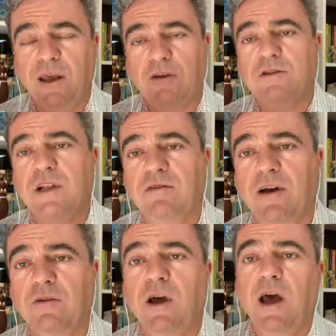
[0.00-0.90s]
e nos
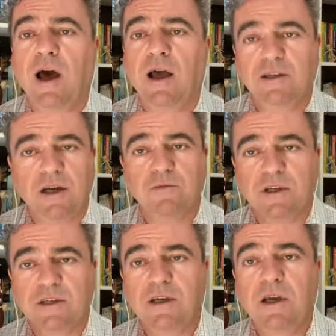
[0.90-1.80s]
levaram a, digamos
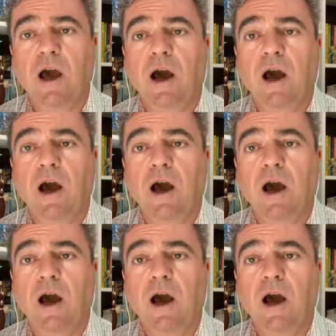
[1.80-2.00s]
assim,